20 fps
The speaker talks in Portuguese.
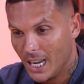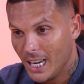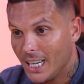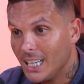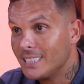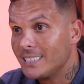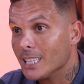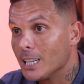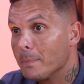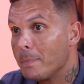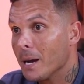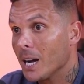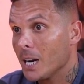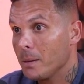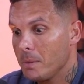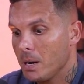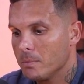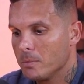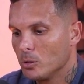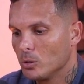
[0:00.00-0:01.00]
Ele chega e pega na
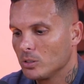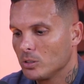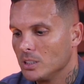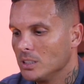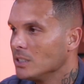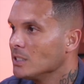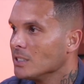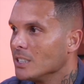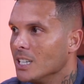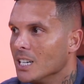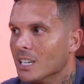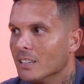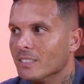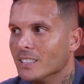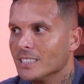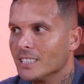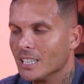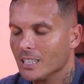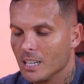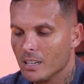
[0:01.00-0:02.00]
minha mão, assim. Ele é
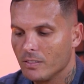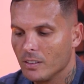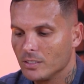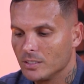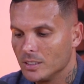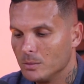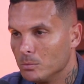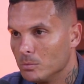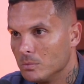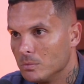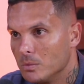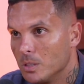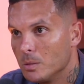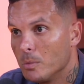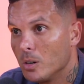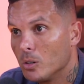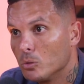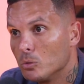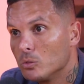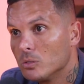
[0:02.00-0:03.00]
evangélico. Ele fala assim:
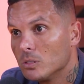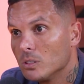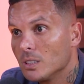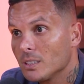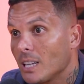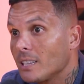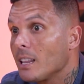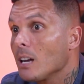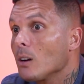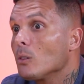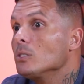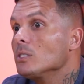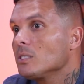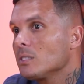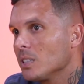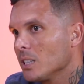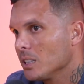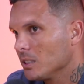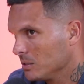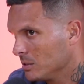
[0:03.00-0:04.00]
Irmão, o que tá
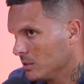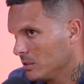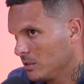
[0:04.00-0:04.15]
acontecendo?